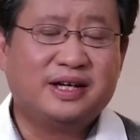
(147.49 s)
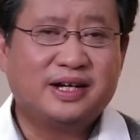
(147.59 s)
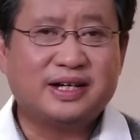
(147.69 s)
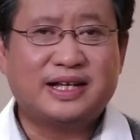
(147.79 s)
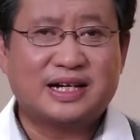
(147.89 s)

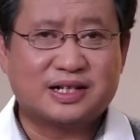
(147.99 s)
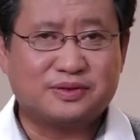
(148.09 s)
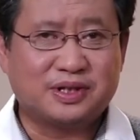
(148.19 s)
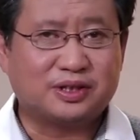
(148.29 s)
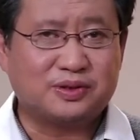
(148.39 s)
很大程
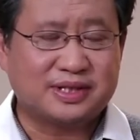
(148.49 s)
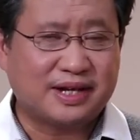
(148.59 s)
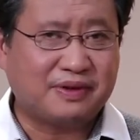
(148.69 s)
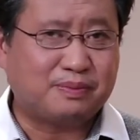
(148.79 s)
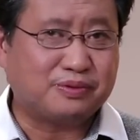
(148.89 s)
度上都是
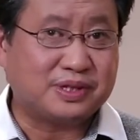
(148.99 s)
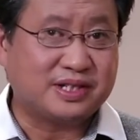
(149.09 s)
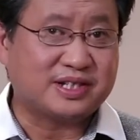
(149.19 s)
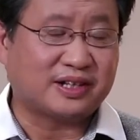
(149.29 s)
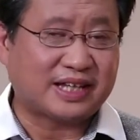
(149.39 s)
在为普
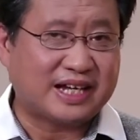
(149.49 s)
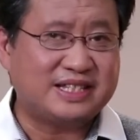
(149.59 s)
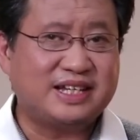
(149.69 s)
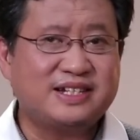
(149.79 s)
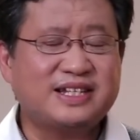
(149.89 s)
京找台
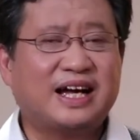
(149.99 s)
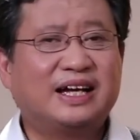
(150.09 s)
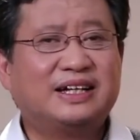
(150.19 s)
阶下。